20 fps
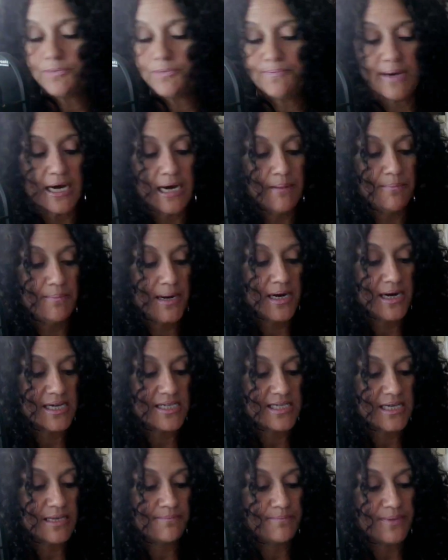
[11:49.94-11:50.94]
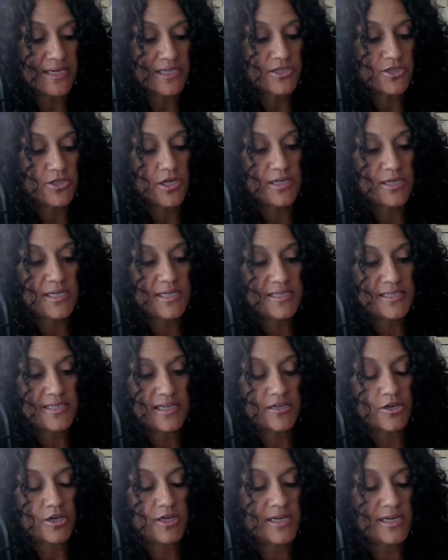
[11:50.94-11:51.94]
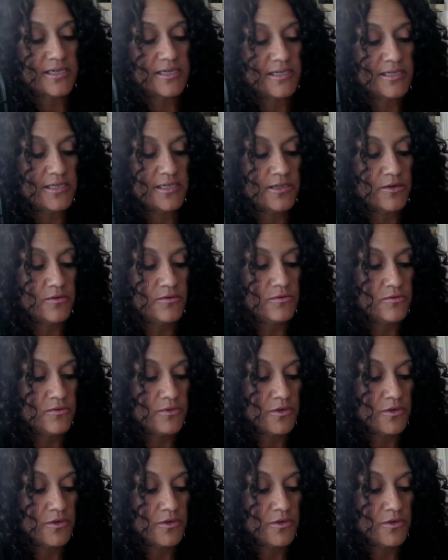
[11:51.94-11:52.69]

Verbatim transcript: par rapport à cette personne et cette connexion.